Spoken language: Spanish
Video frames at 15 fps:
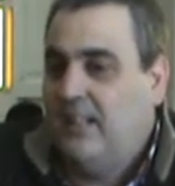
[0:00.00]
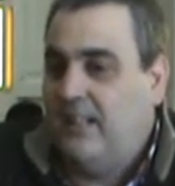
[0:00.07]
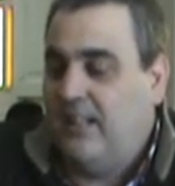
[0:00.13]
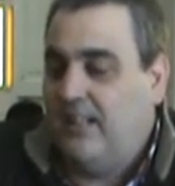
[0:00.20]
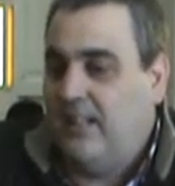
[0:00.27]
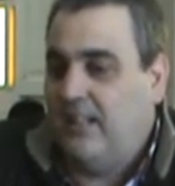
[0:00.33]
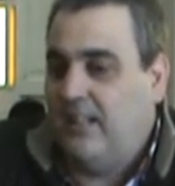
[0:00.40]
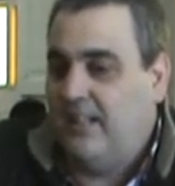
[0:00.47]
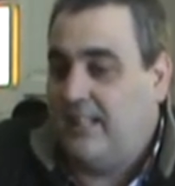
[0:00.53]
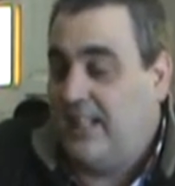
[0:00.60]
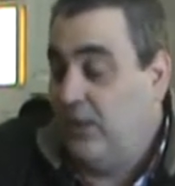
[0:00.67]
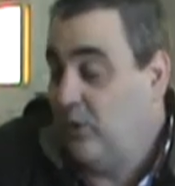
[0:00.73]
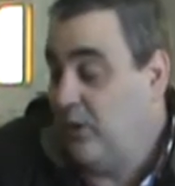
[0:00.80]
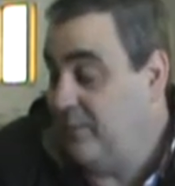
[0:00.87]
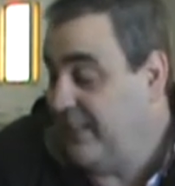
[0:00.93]
Eh,
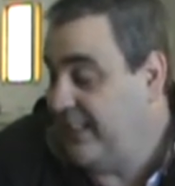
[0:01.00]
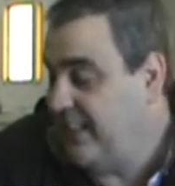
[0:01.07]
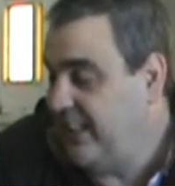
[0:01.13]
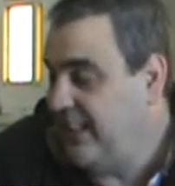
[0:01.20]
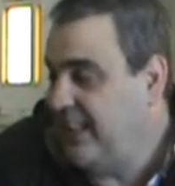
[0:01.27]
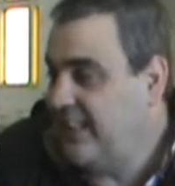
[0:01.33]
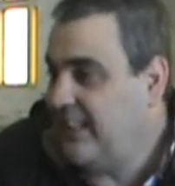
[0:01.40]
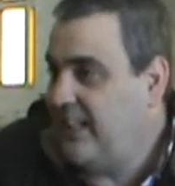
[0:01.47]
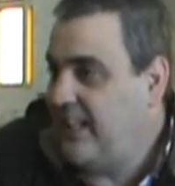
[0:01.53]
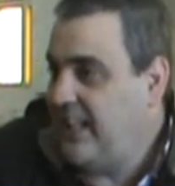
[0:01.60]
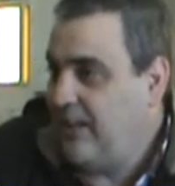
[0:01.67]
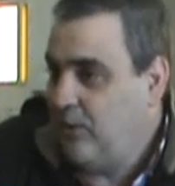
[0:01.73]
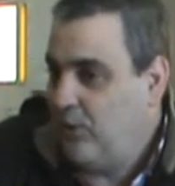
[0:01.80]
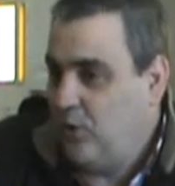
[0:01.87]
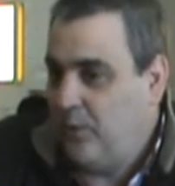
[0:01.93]
trajo el material
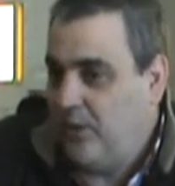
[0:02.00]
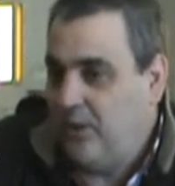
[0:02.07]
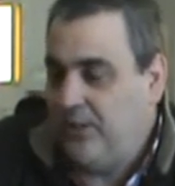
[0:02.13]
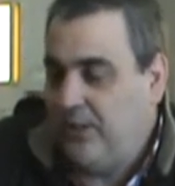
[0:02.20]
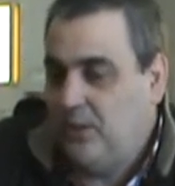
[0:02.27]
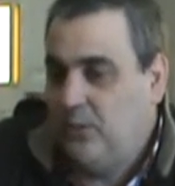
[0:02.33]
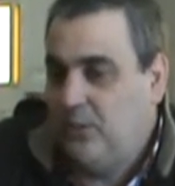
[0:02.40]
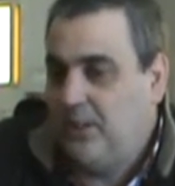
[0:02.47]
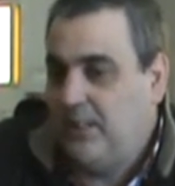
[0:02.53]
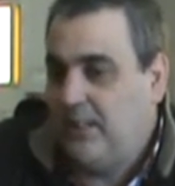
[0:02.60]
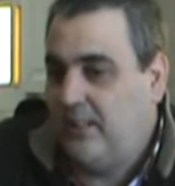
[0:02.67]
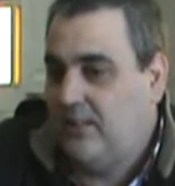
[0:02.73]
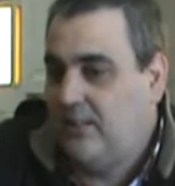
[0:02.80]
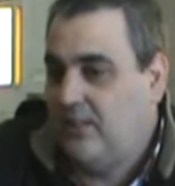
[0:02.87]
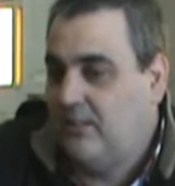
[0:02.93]
aquí, lo estuvieron
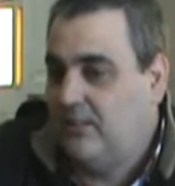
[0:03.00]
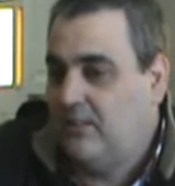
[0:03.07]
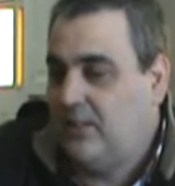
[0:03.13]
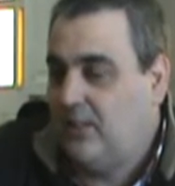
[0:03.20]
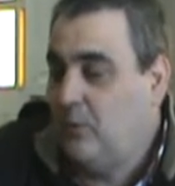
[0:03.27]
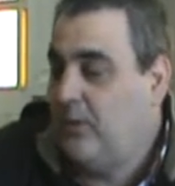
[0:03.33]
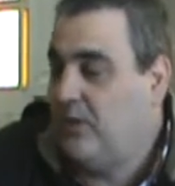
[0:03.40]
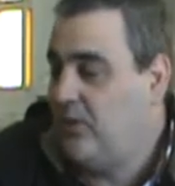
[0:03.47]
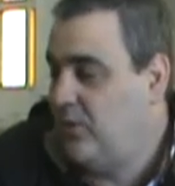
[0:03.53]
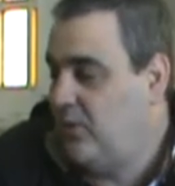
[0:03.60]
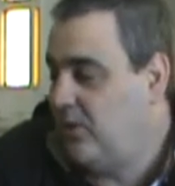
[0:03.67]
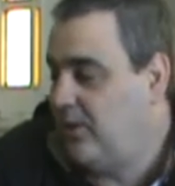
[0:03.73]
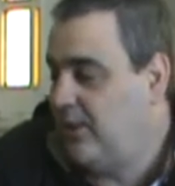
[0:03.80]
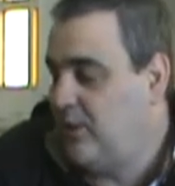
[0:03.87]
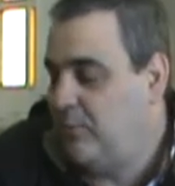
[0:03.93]
discutiendo y bueno, y
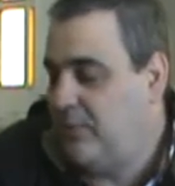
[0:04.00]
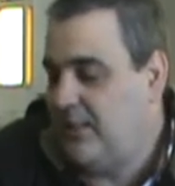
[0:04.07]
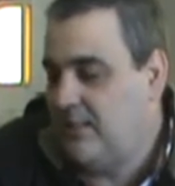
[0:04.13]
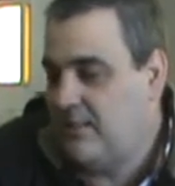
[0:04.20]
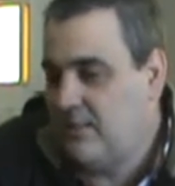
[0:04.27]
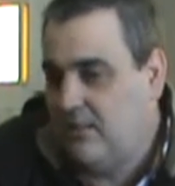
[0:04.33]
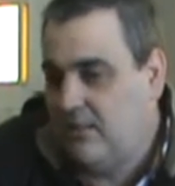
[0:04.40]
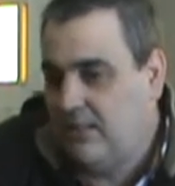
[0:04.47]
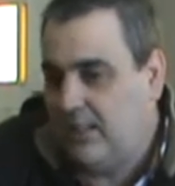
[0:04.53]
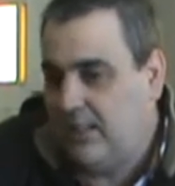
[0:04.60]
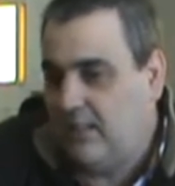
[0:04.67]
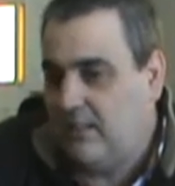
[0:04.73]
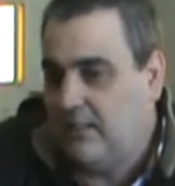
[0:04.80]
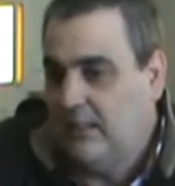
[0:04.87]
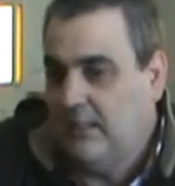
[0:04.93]
surgió esta invitación
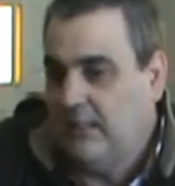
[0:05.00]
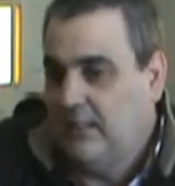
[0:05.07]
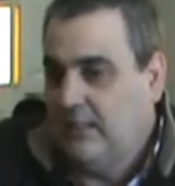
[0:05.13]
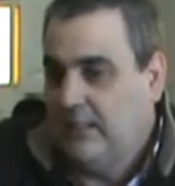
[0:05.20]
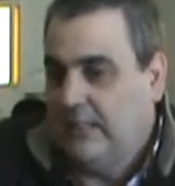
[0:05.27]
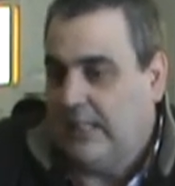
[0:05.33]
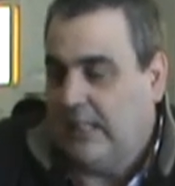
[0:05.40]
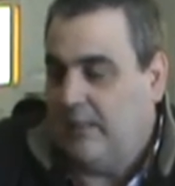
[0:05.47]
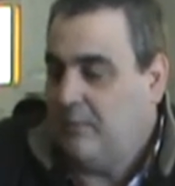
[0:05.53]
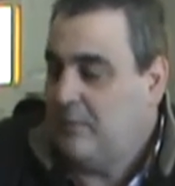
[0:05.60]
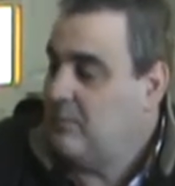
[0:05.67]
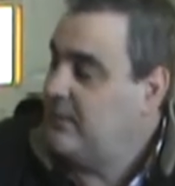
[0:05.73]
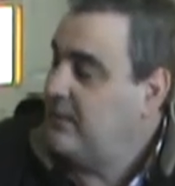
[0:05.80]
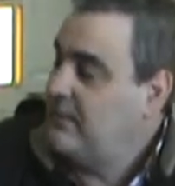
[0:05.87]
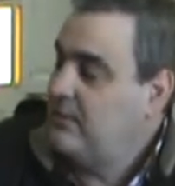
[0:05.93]
que a mí
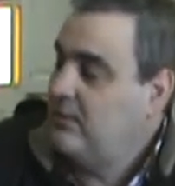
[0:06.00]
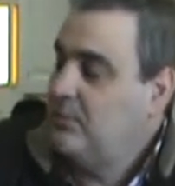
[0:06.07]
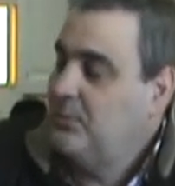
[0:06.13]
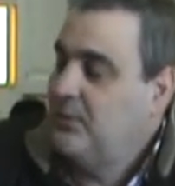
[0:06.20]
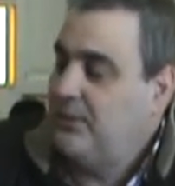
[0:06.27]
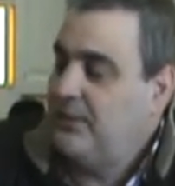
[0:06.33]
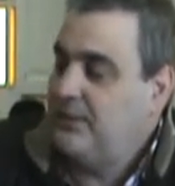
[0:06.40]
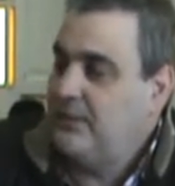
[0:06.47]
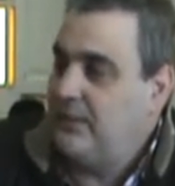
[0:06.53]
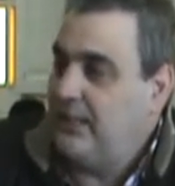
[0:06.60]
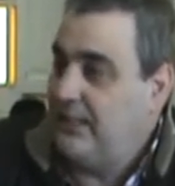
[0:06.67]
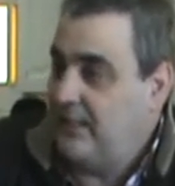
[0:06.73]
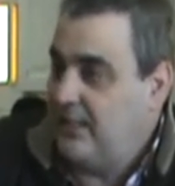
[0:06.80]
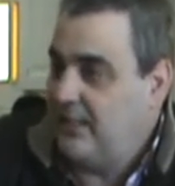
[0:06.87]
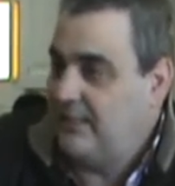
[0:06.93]
me pareció muy
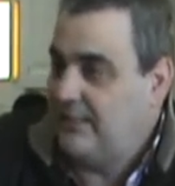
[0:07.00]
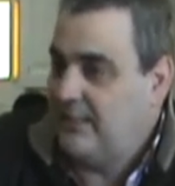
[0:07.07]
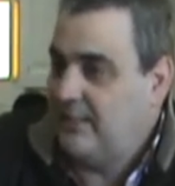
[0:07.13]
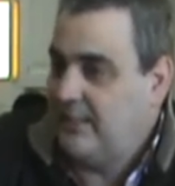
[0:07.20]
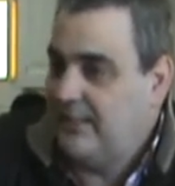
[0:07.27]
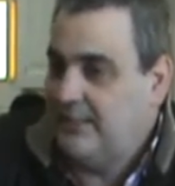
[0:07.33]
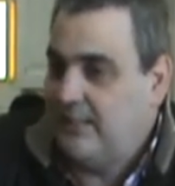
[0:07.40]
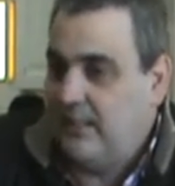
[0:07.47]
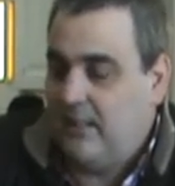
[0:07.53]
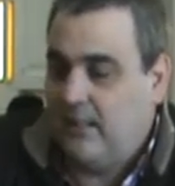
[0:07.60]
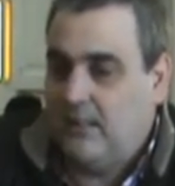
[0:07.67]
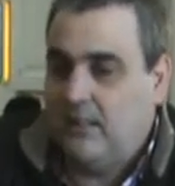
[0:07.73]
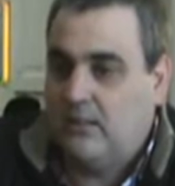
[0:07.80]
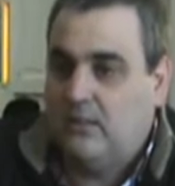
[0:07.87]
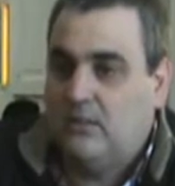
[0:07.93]
interesante hacer,
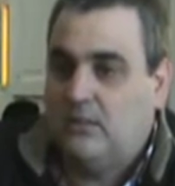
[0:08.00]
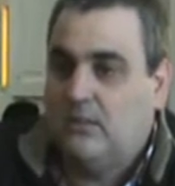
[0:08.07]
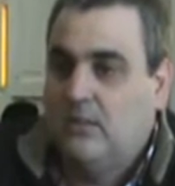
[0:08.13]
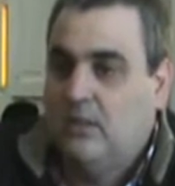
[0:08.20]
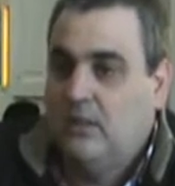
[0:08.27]
tanto